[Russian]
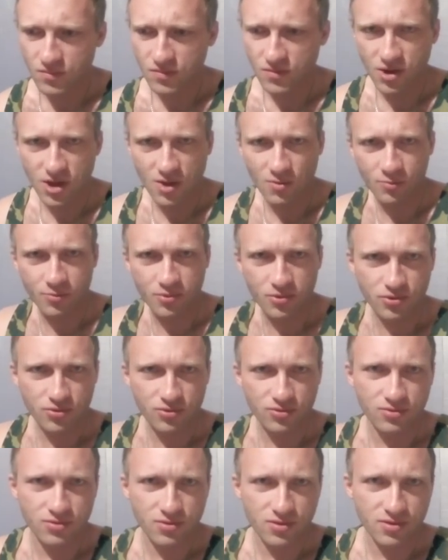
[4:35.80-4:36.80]
Я ему
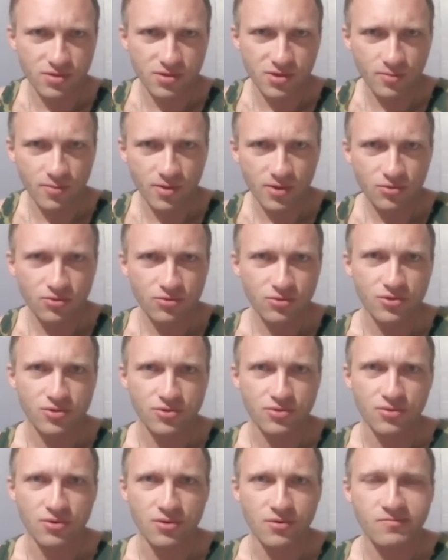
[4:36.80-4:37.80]
пишу, ты ебанутый
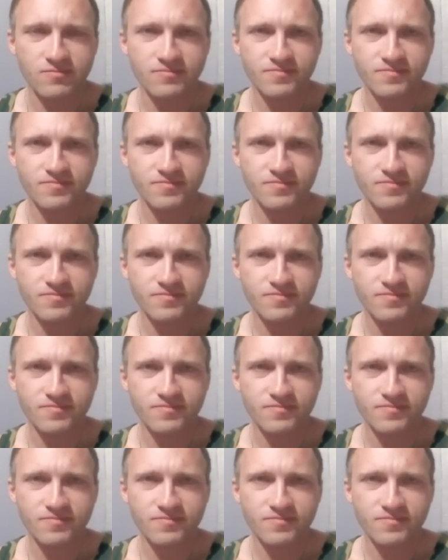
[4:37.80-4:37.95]
что ли?